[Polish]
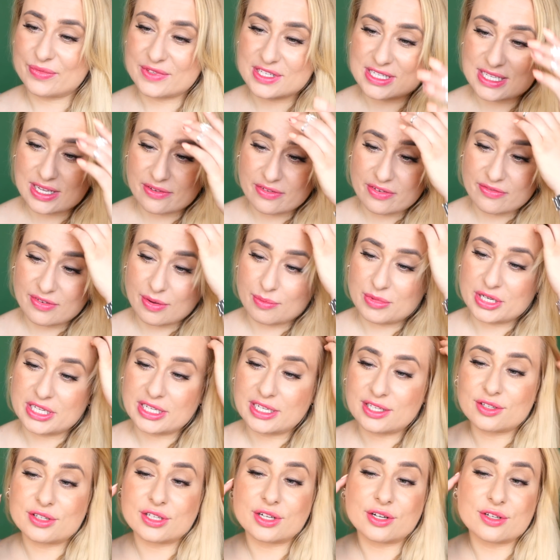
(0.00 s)
Zostawię Wam
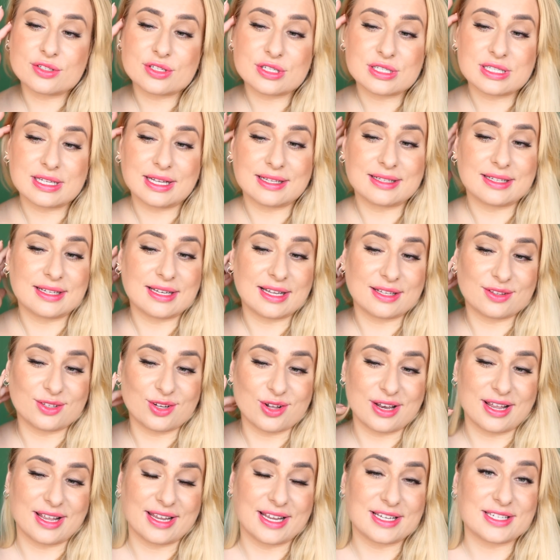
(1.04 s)
linki do tego, co znajdę na
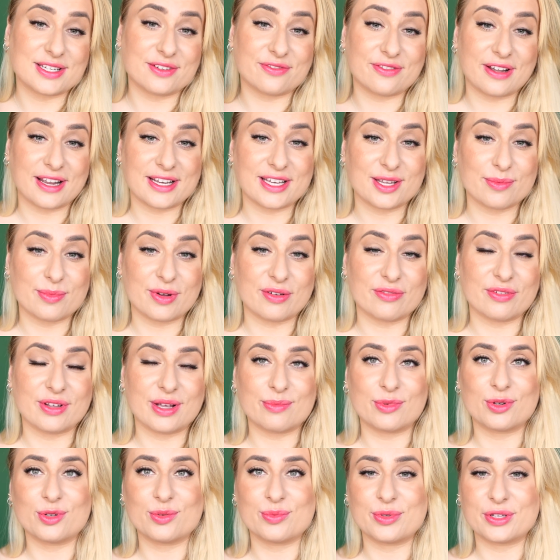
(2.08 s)
dole. Ja się fajnie
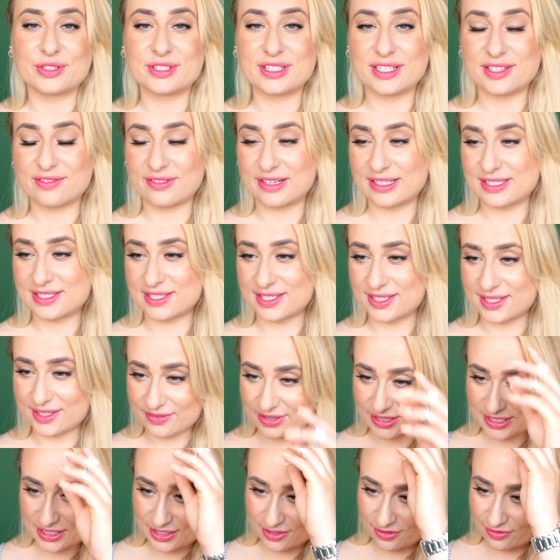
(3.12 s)
bawiłam, bo lubię odkrywać, e,
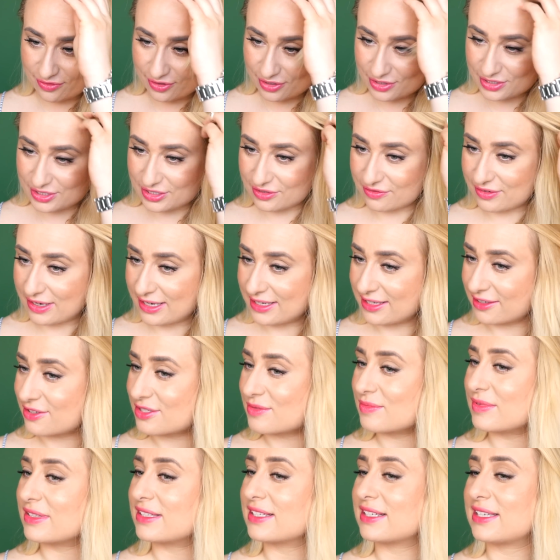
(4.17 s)
wiecie, nowości, fajne
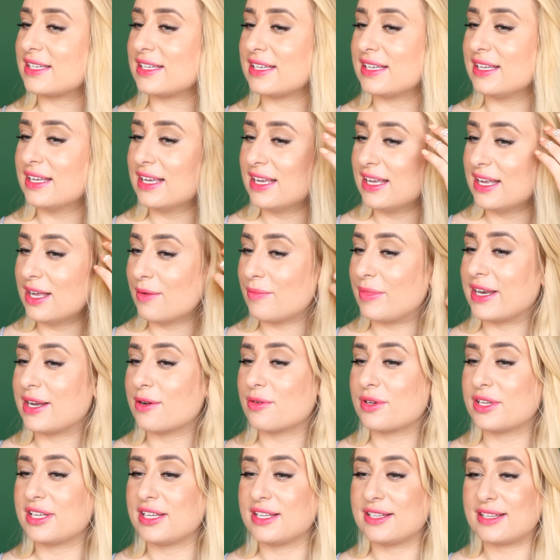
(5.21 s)
kosmetyki,
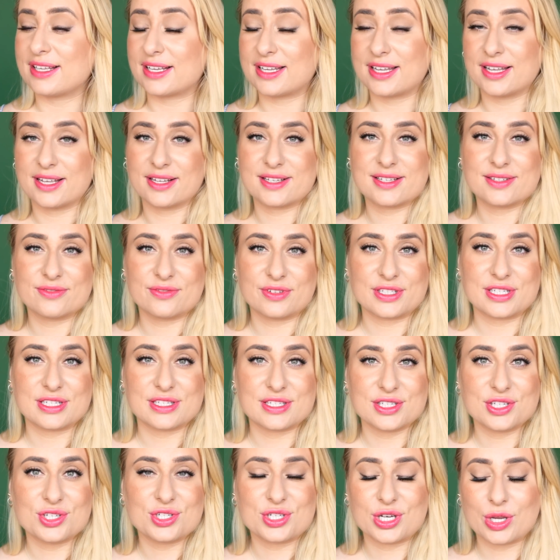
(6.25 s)
perełki takie, wiecie,
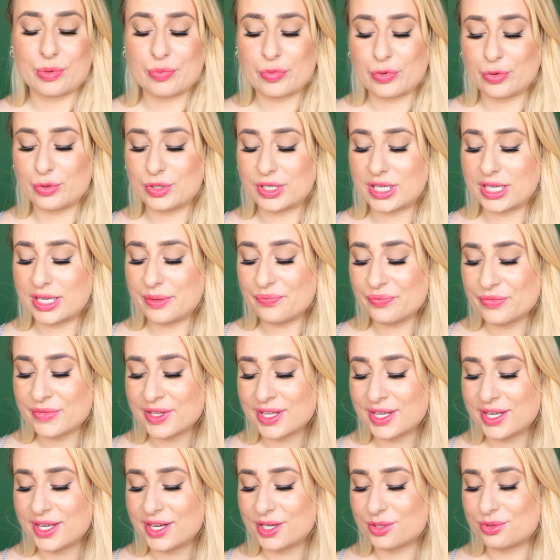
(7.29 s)
z niższej półki,
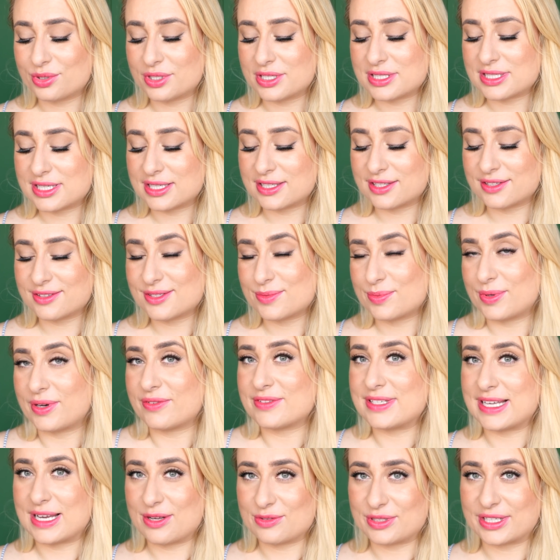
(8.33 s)
które się
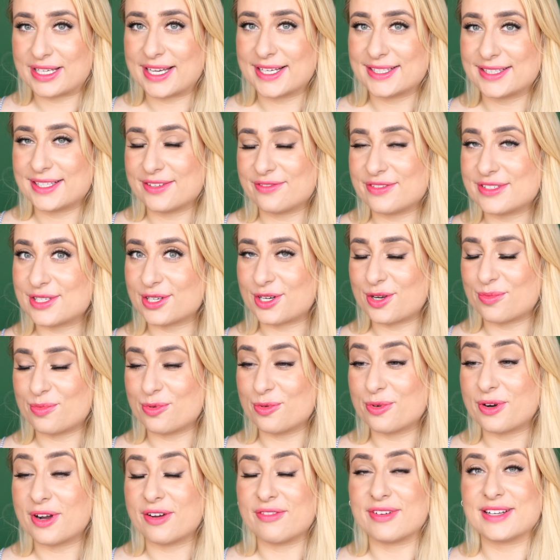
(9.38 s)
sprawdzają, takie te
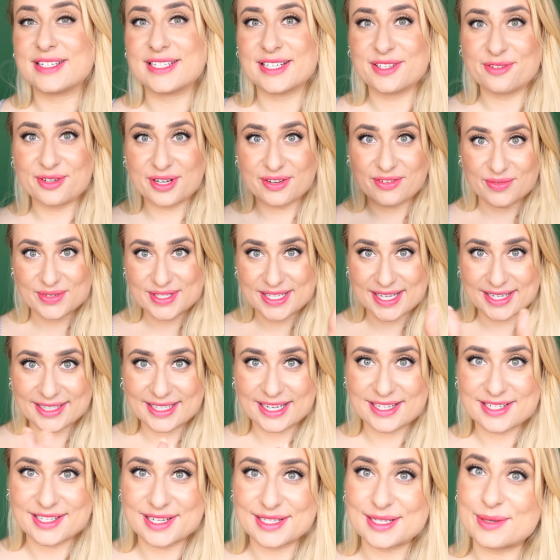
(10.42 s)
wysokopółkowe. Dziękuję Wam
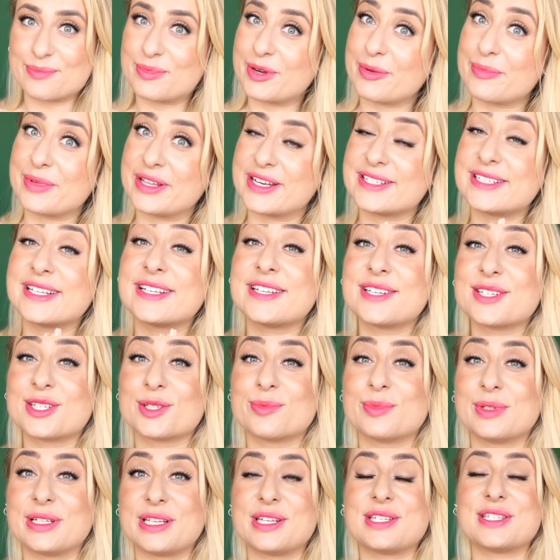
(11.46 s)
serdecznie za premierę, dzięki,
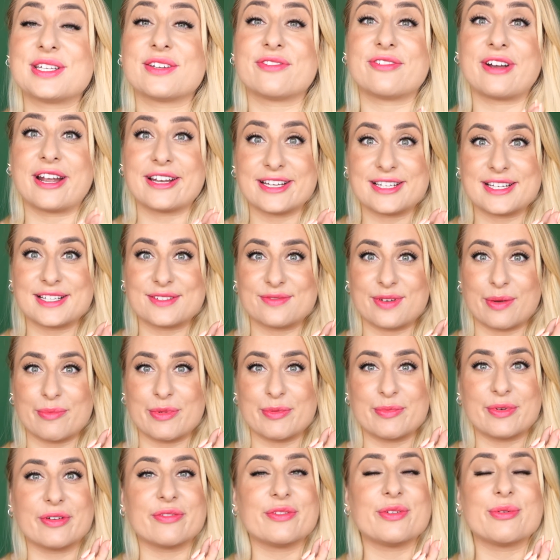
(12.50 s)
że byliście. Fajnie się z
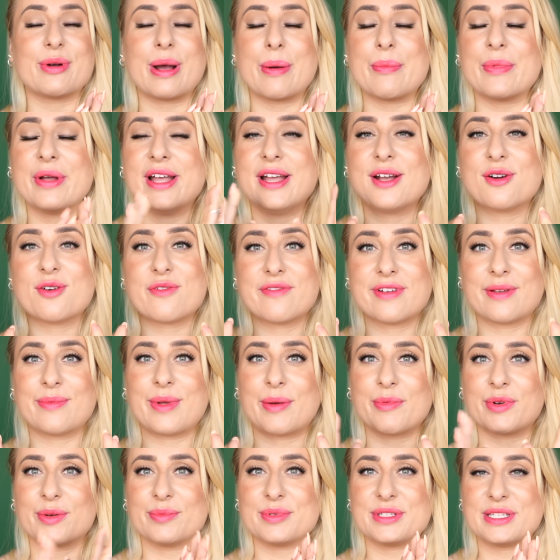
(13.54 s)
Wami bawiłam,
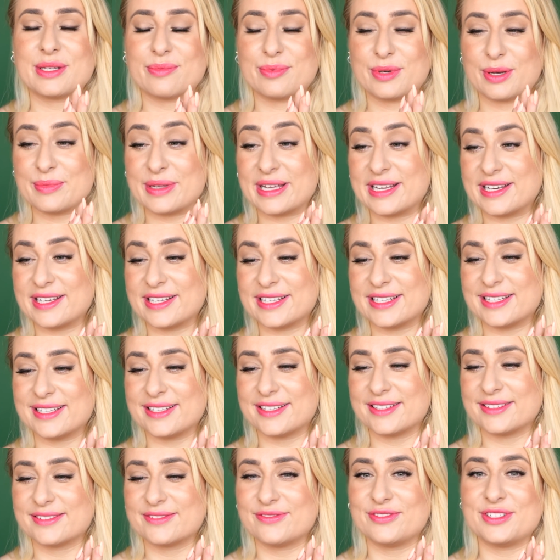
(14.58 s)
uwielbiam robić te premiery
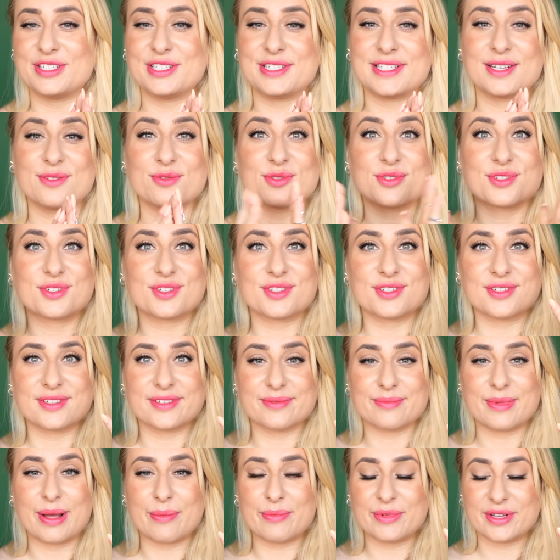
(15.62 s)
i widzicie, już
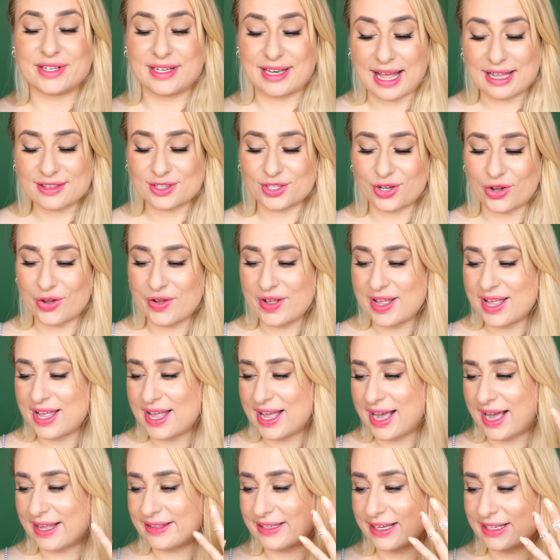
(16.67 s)
mamy lato,
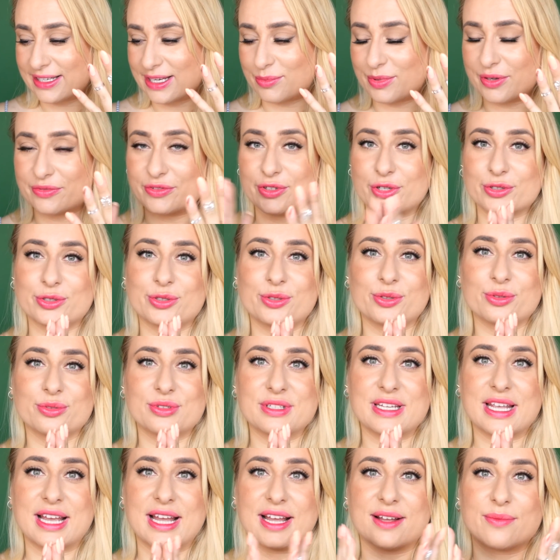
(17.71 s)
a tak naprawdę od
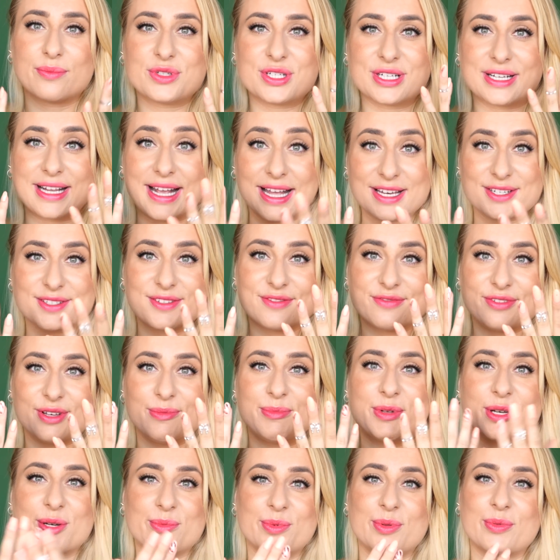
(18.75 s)
grudnia przy każdym
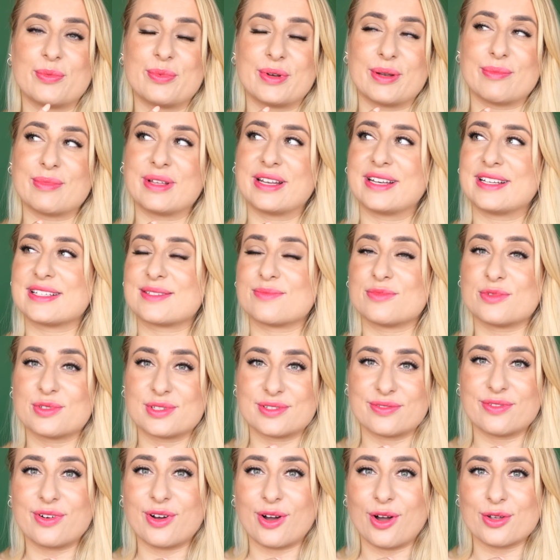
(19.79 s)
filmie robimy premiery. Jest
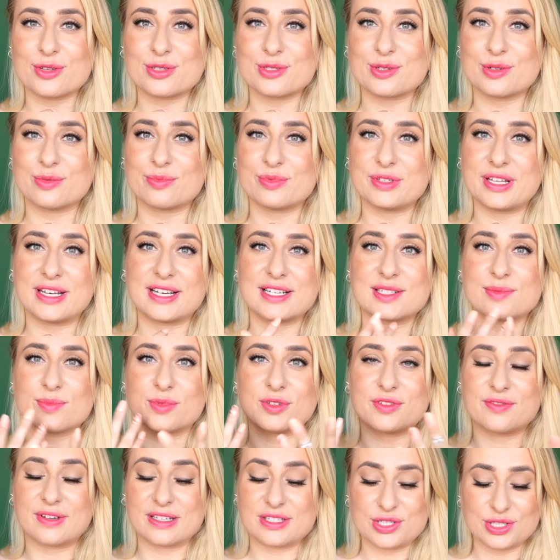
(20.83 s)
mnóstwo osób, nieraz
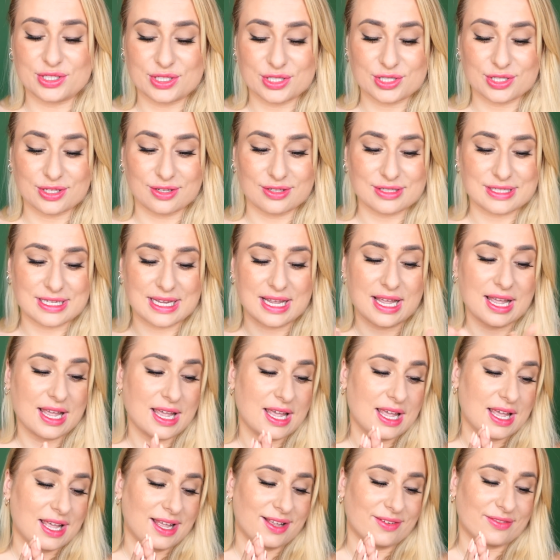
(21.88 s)
po 2-3 tysiące
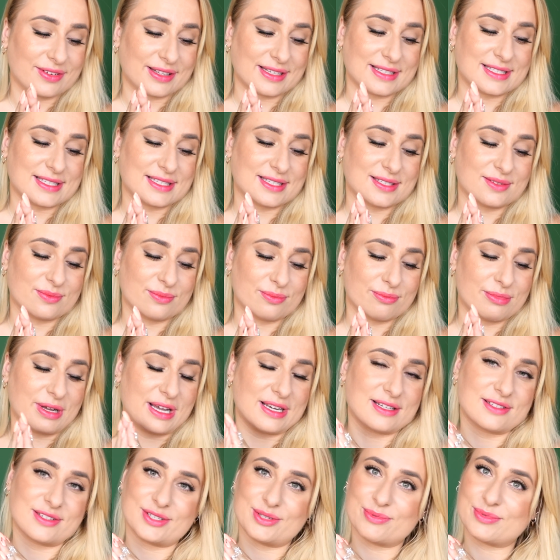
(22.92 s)
więc
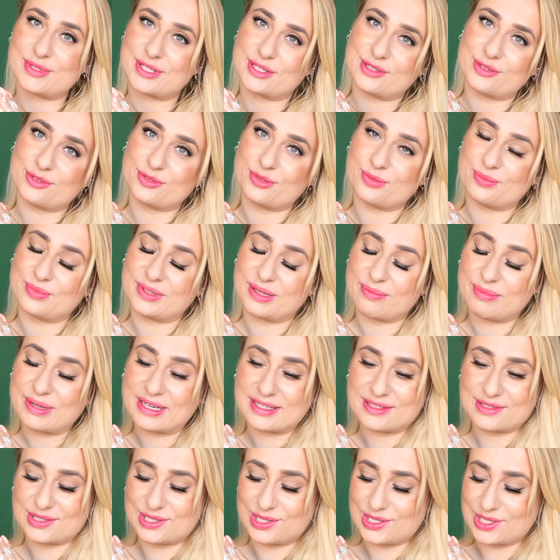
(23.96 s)
bardzo jestem z tego dumna,
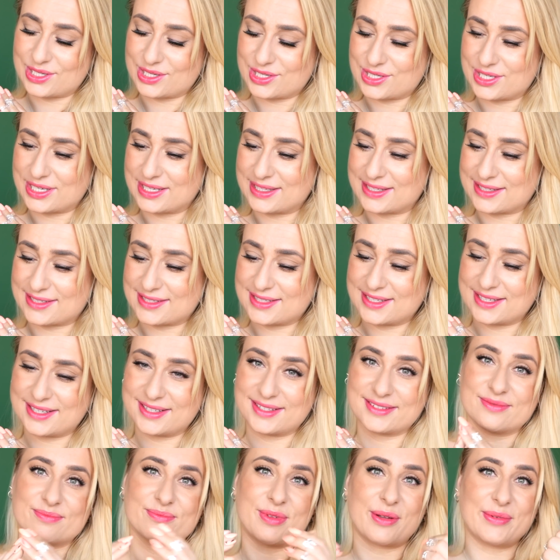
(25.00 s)
bardzo się cieszę.
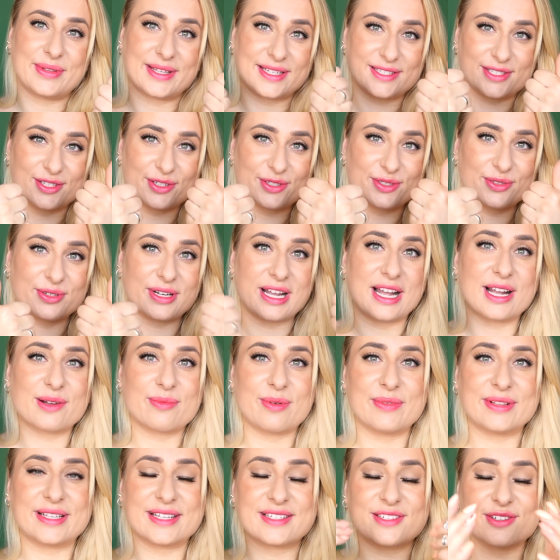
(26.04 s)
Także pamiętajcie o kciukach,
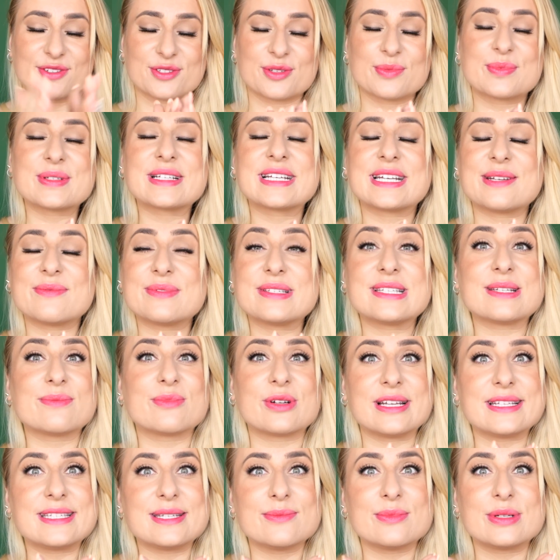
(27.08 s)
pamiętajcie o subskrypcji,
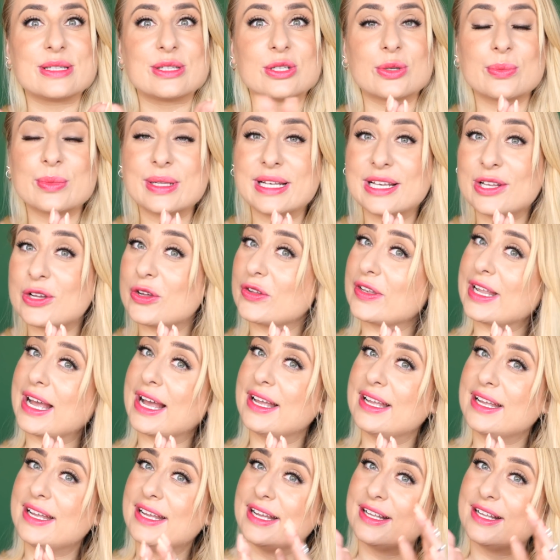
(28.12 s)
bo lecimy do miliona.